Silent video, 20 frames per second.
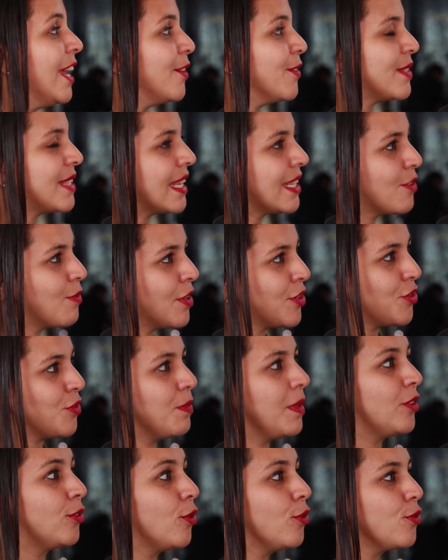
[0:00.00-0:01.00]
No Sesc
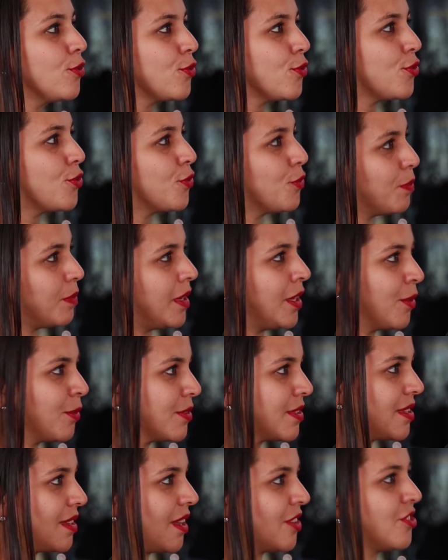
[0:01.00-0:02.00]
Guaxuma, todos os
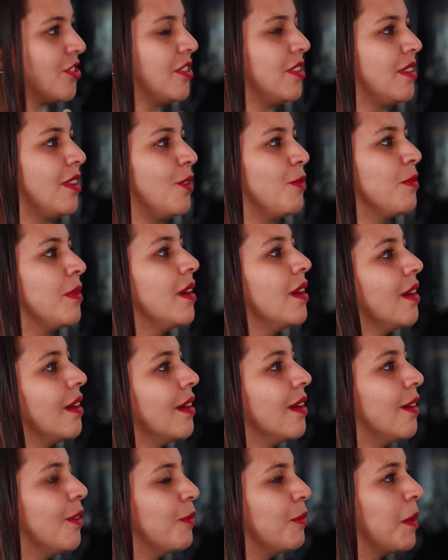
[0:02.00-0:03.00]
domingos, a gente tem
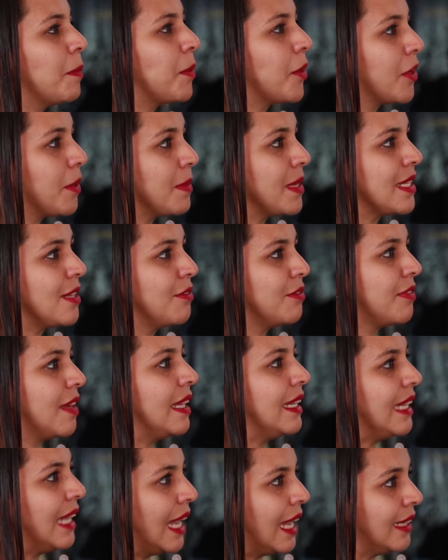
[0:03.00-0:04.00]
uma, uma programação
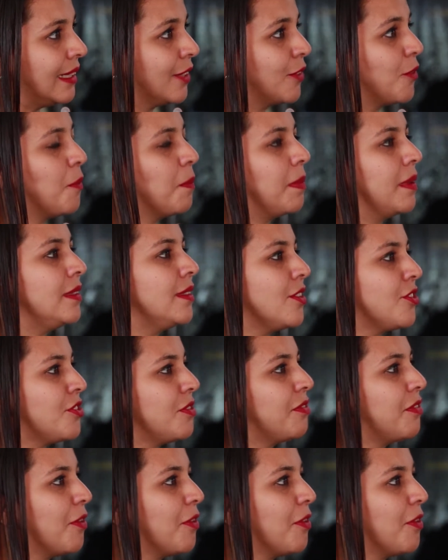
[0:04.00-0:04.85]
variada, com bandas de